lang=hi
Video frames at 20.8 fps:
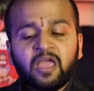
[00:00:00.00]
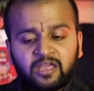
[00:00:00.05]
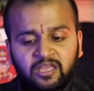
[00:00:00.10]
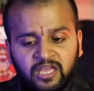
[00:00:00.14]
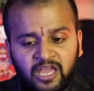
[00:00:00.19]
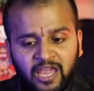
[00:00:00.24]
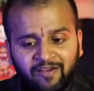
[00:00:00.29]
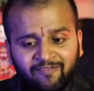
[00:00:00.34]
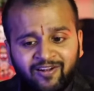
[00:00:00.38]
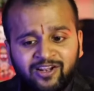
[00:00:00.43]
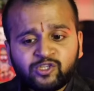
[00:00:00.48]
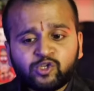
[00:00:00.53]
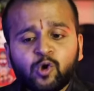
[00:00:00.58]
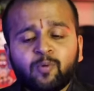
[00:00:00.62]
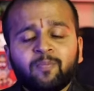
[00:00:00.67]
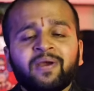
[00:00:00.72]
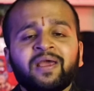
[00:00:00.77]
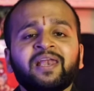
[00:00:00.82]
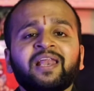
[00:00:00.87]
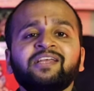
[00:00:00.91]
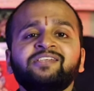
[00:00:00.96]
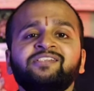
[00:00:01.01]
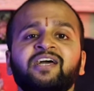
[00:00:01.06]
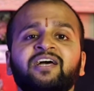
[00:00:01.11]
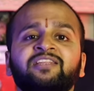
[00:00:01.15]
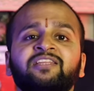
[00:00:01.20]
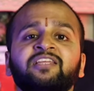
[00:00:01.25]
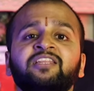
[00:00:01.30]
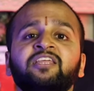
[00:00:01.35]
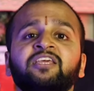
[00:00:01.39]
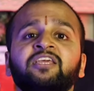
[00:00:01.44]
केवल जो महिला
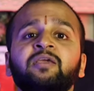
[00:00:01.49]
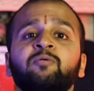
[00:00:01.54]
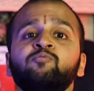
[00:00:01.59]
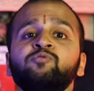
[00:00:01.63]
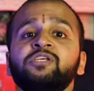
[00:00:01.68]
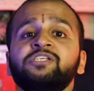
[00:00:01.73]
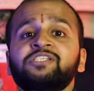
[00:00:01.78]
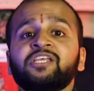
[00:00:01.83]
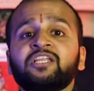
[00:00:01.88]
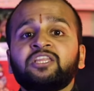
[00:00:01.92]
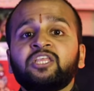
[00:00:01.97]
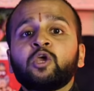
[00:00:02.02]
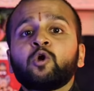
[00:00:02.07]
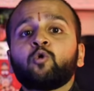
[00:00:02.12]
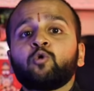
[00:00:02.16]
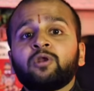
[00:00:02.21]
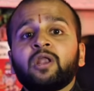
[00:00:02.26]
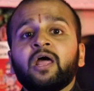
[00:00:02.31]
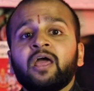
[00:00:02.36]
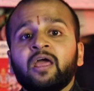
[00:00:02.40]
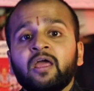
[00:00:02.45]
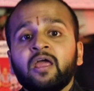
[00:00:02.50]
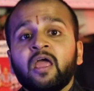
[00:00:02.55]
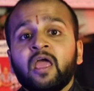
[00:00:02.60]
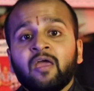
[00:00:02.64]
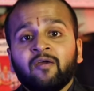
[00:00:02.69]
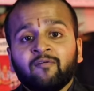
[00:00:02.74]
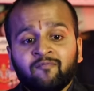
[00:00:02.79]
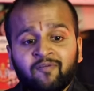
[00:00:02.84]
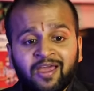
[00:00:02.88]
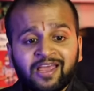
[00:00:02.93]
चाहती थी कि मुझे सती होना है
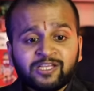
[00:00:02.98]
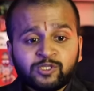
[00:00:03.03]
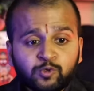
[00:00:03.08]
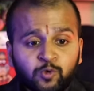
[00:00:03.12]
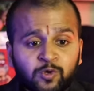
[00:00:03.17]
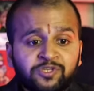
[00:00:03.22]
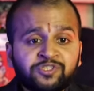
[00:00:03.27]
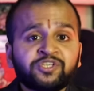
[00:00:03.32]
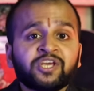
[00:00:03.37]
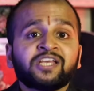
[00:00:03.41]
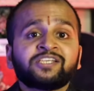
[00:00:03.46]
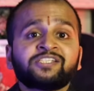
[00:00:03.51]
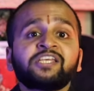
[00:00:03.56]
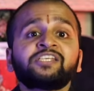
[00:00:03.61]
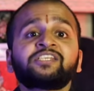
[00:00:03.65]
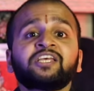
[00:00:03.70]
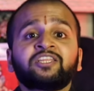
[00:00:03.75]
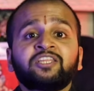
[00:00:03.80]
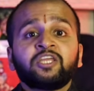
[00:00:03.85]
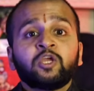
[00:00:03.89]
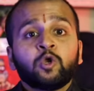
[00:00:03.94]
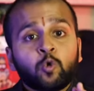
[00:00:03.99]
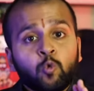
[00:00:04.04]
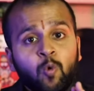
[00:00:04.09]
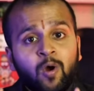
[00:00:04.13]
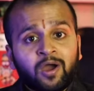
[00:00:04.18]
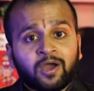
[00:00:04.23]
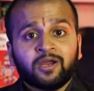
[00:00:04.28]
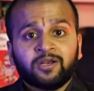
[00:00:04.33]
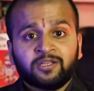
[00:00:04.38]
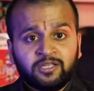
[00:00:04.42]
वह स्वेच्छा से सती हुआ
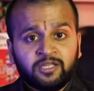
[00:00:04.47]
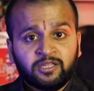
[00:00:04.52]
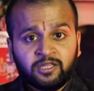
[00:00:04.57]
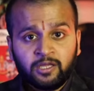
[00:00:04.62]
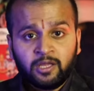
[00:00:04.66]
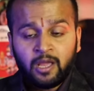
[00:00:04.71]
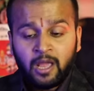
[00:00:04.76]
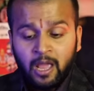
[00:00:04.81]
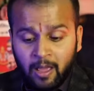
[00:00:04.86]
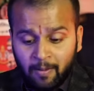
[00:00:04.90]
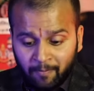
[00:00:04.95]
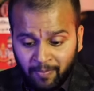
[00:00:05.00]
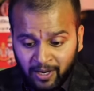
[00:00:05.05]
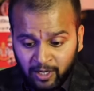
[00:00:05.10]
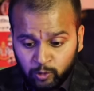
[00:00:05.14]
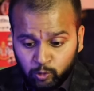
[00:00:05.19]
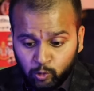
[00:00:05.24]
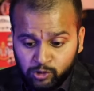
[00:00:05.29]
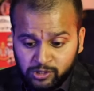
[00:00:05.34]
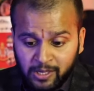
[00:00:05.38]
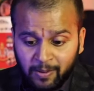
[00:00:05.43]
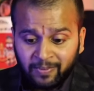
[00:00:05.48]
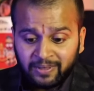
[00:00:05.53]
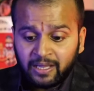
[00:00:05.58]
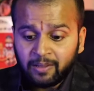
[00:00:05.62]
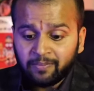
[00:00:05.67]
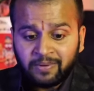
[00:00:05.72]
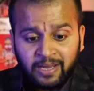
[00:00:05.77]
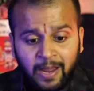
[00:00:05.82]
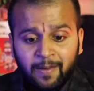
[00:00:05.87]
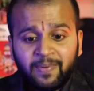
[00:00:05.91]
करती थी परंतु उसका
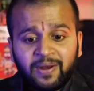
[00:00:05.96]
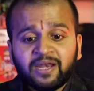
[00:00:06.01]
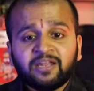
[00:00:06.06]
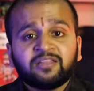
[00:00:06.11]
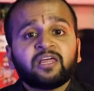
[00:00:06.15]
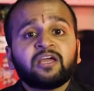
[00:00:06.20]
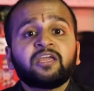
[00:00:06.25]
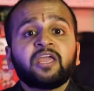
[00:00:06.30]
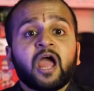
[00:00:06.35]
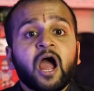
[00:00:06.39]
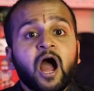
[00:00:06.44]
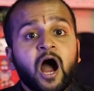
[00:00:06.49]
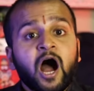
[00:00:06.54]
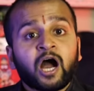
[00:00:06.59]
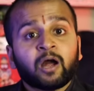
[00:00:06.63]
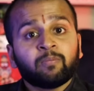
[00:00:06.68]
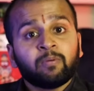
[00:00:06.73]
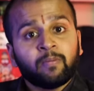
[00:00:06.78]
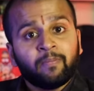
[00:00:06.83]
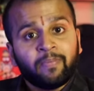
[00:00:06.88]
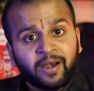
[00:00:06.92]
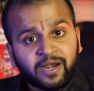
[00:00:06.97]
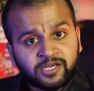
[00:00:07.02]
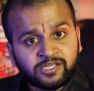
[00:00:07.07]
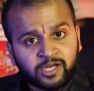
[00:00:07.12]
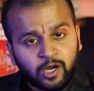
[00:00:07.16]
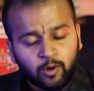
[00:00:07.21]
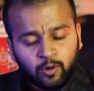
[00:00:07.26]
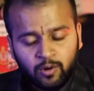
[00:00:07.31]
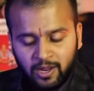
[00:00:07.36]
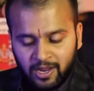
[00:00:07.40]
मतलब ये भी नहीं था कि आग में बैठ
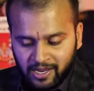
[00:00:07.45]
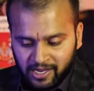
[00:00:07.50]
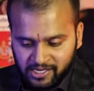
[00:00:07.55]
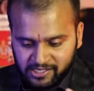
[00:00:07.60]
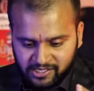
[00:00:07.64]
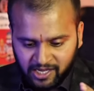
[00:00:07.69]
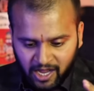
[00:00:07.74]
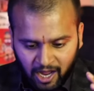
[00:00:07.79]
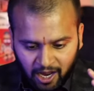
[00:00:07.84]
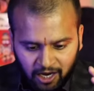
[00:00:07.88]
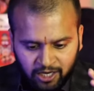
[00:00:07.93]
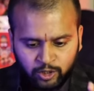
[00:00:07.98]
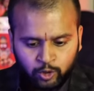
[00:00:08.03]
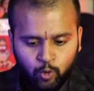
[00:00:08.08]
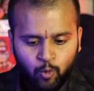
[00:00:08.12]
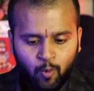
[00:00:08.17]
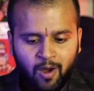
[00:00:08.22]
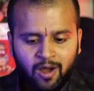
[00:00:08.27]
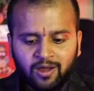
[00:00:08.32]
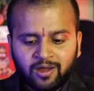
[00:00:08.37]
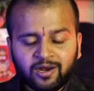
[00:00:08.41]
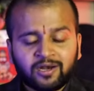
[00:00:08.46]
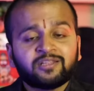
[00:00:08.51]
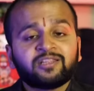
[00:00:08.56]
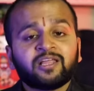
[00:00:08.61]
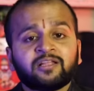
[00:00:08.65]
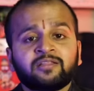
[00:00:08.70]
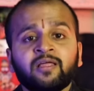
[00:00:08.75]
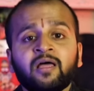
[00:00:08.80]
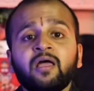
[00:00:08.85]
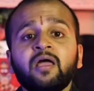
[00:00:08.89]
जाओ इसका अर्थ हुआ
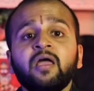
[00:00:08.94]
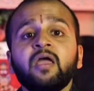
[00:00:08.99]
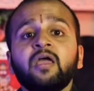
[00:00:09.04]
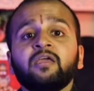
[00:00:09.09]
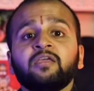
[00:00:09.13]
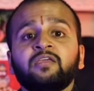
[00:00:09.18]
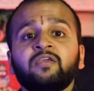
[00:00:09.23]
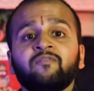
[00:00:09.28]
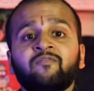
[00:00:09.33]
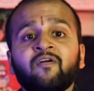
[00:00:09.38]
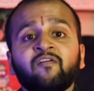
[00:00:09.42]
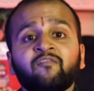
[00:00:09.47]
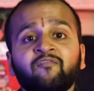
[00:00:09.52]
करता था कि वह